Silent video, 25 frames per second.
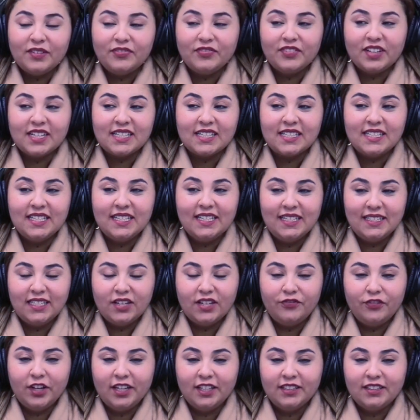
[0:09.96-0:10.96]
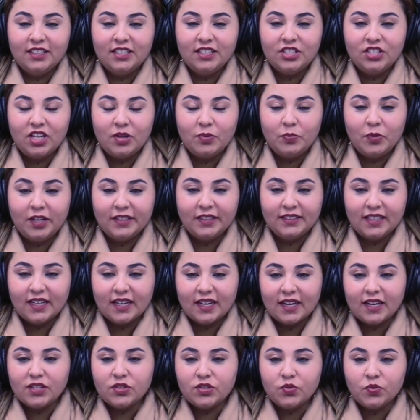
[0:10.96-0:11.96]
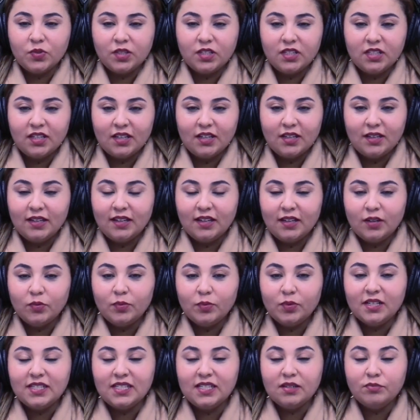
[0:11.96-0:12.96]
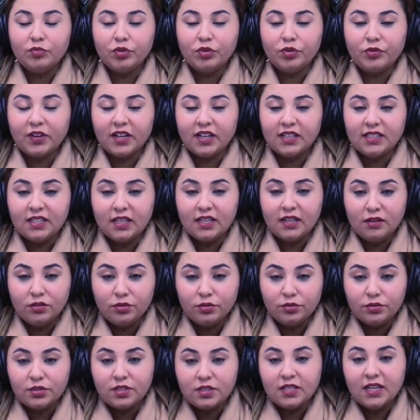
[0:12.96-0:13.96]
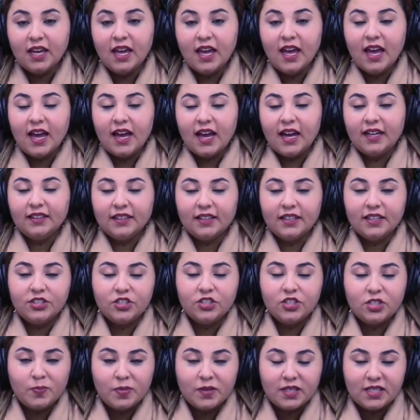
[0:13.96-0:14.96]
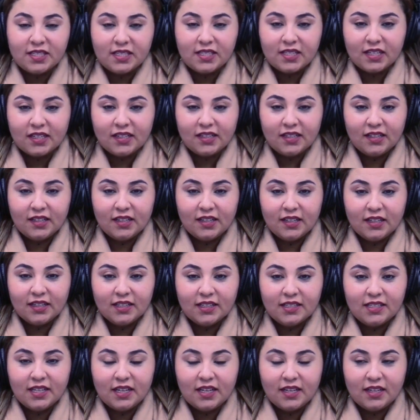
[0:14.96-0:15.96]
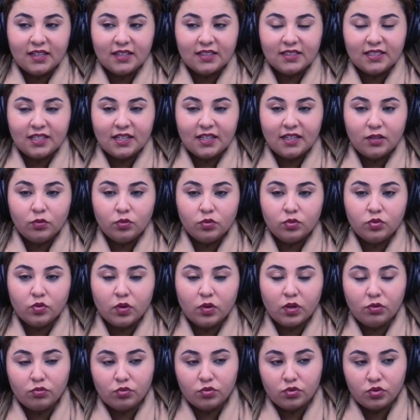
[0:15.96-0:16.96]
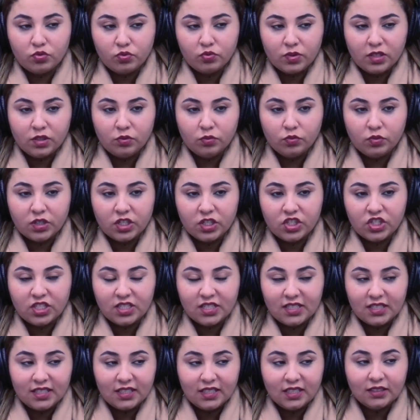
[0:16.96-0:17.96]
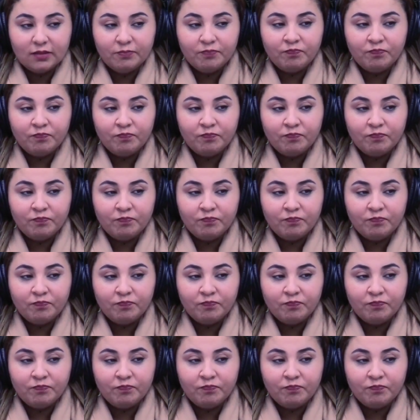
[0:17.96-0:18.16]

فكرتيني حتى فواحد الدنجال بواحد الطريقه زوينه لانه جلسي المرفق ديال الحوت هذا كيجي سبيسيال آه، ديال ديال الحوت وكيكون زوين وكيجي لذيذ